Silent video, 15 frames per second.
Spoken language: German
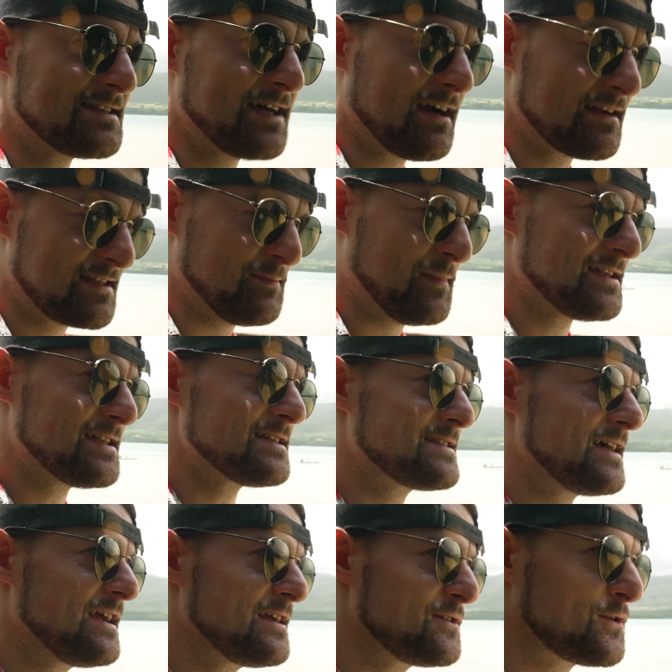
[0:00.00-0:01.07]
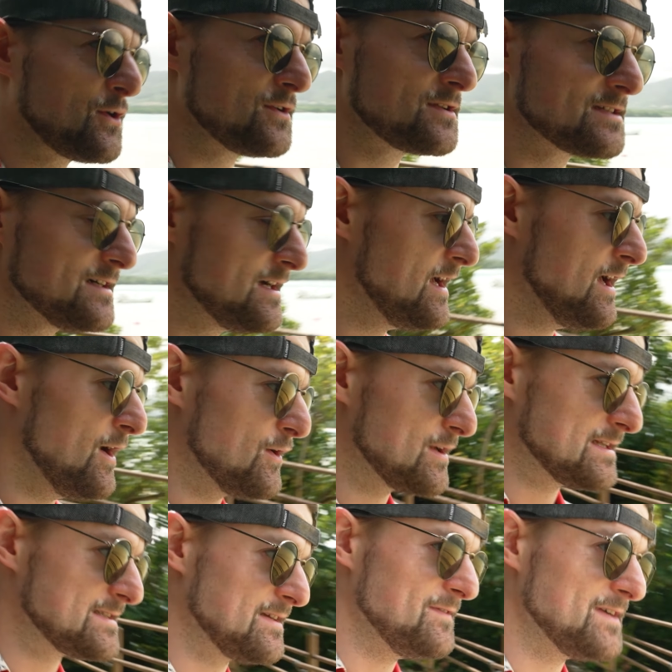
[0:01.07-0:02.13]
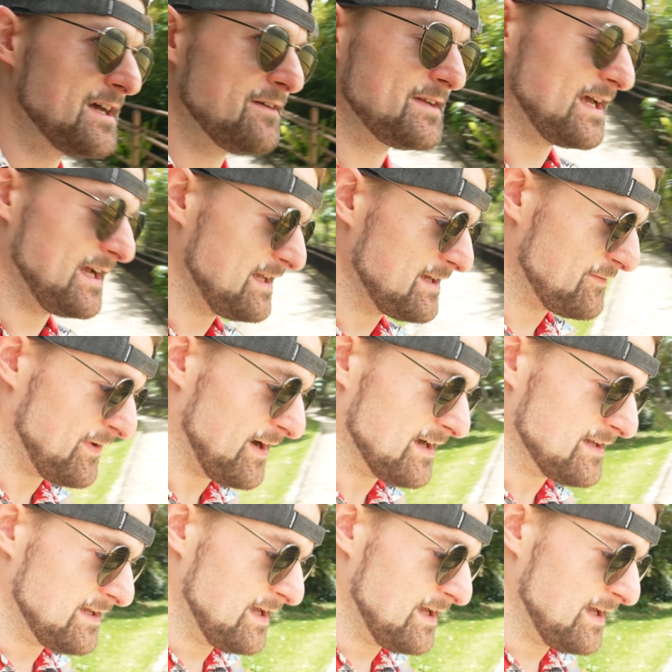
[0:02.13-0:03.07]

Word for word: Tag die Manta zeigen könnte. Und dann sind wir da wieder hingefahren